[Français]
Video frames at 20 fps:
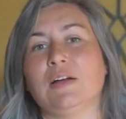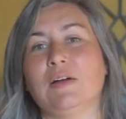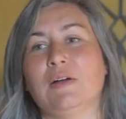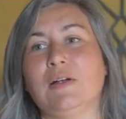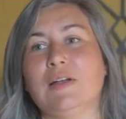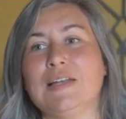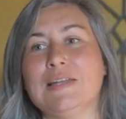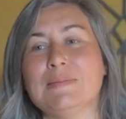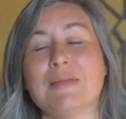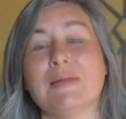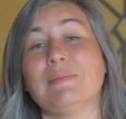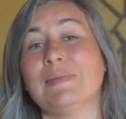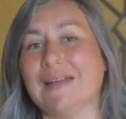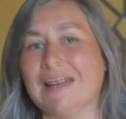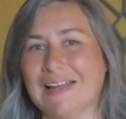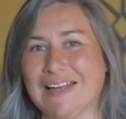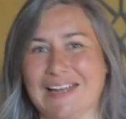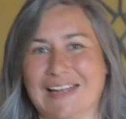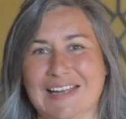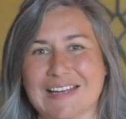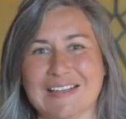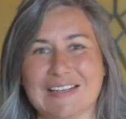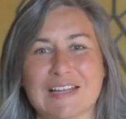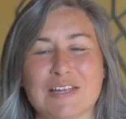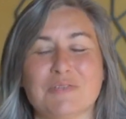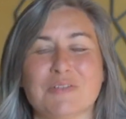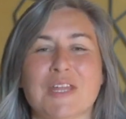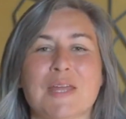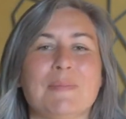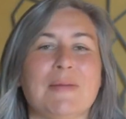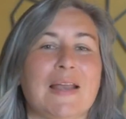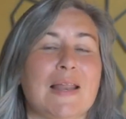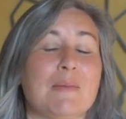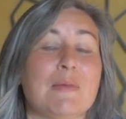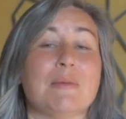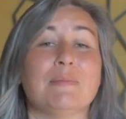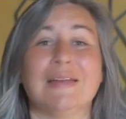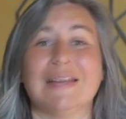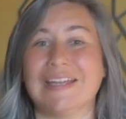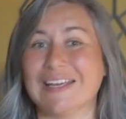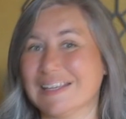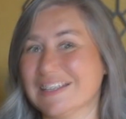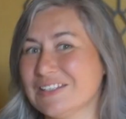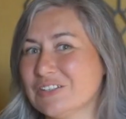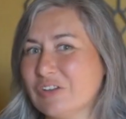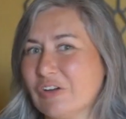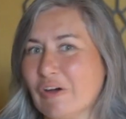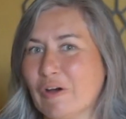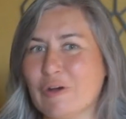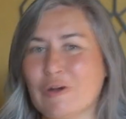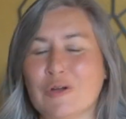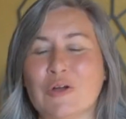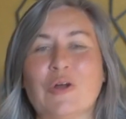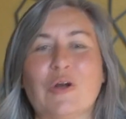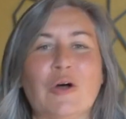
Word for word: euh, les mêmes règles et vous n'avez pas la même rigueur